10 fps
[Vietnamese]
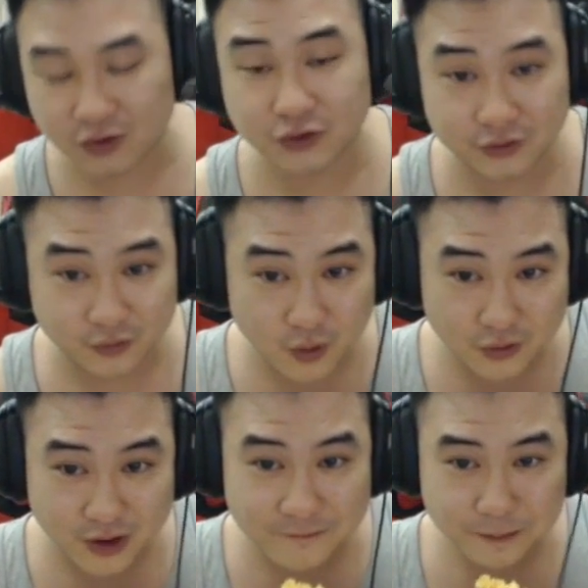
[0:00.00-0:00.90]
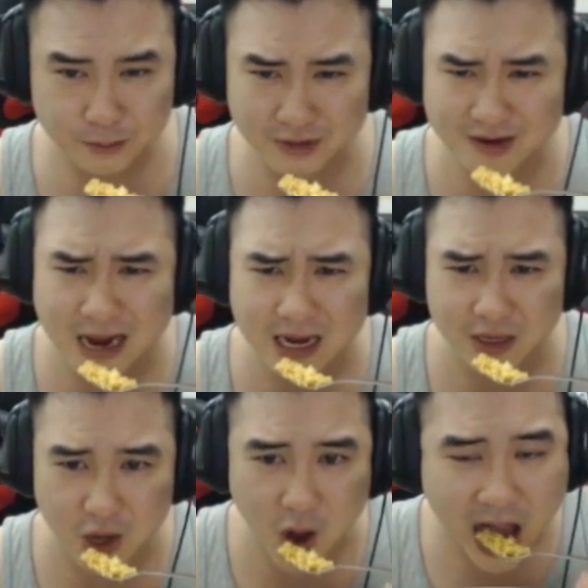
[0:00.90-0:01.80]
cột chuyển của Warcraft, biết khá là
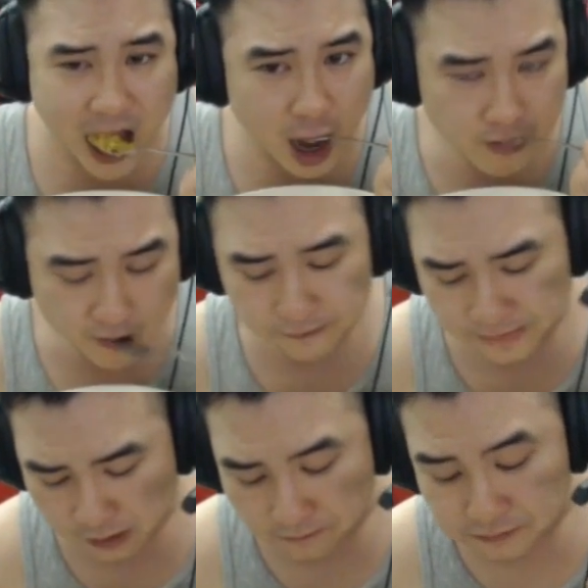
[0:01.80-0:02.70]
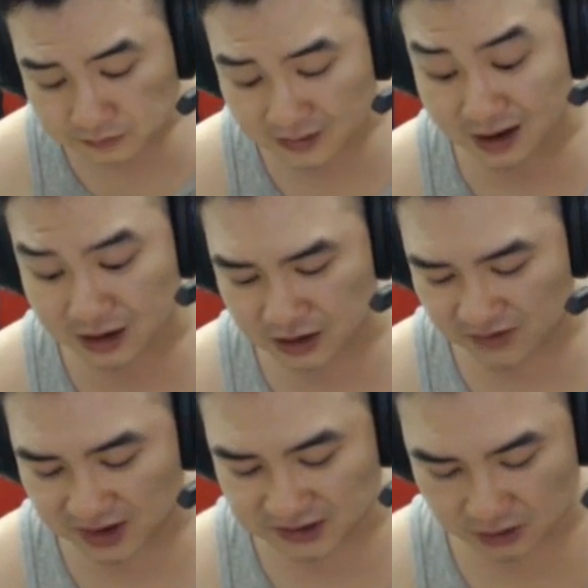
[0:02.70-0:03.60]
nhiều về
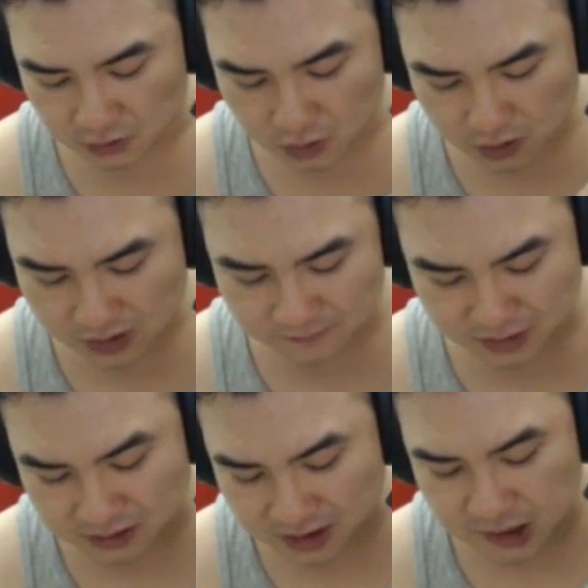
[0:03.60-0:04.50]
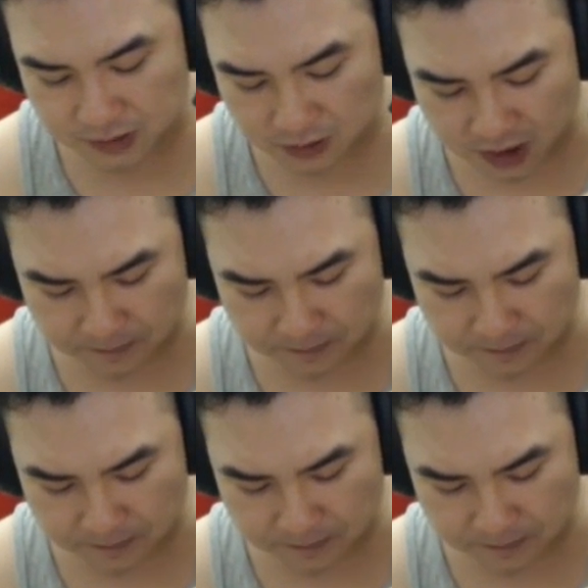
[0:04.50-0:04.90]
lịch sử của Warcraft. Gần đây thì mình không biết,